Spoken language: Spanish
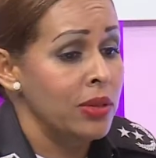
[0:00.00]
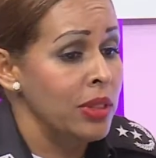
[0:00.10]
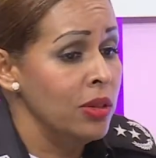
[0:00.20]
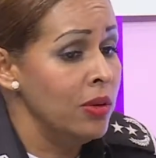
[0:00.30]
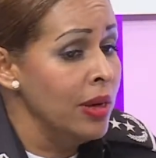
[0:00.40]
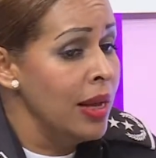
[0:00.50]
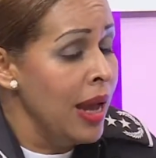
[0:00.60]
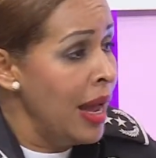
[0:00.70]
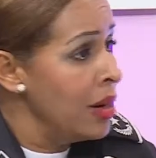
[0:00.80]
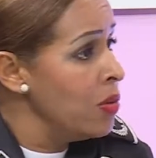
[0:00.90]
niños
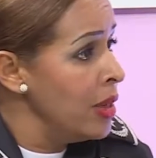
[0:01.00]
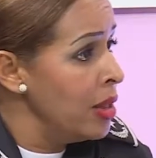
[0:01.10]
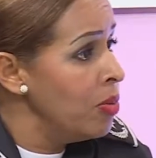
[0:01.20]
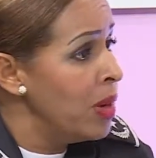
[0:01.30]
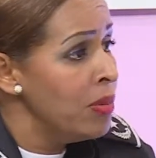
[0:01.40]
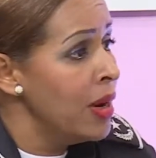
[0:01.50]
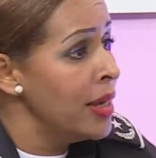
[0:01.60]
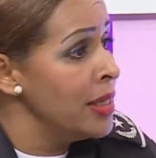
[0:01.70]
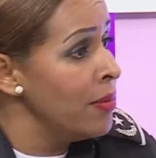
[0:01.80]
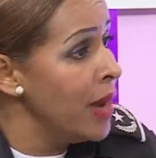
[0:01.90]
a algún lado, vamos a
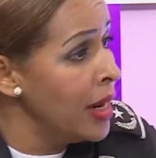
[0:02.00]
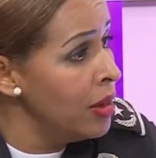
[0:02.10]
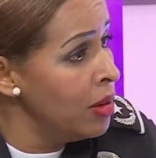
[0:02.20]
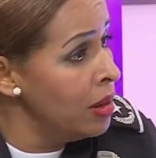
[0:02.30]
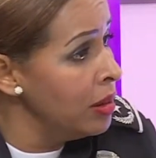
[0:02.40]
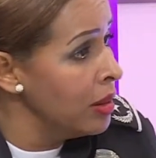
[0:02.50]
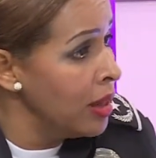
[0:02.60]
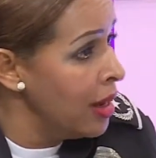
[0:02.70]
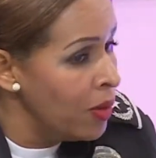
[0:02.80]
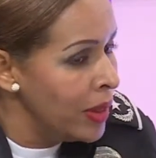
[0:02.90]
llevarlo a,
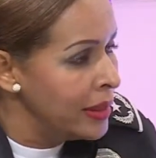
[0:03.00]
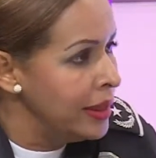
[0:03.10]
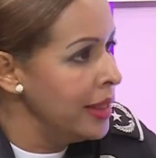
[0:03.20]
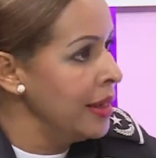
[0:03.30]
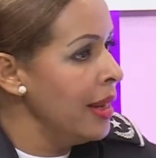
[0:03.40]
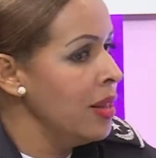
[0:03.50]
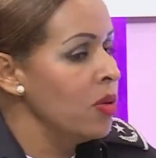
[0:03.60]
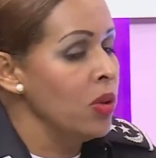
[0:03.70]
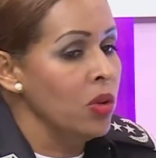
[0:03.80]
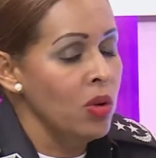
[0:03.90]
cualquier lado.
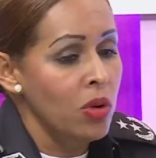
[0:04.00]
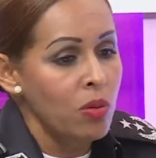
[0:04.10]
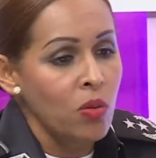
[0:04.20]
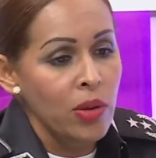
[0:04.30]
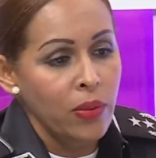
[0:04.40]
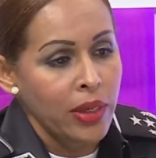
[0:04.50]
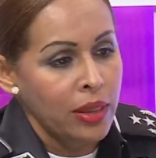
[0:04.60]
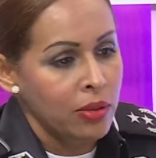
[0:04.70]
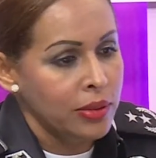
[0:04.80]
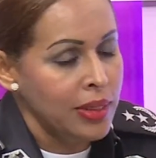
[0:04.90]
No, muy por el
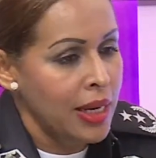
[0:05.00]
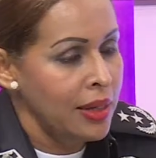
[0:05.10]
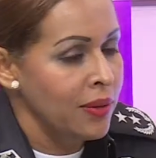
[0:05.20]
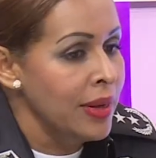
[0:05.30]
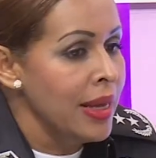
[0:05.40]
contrario.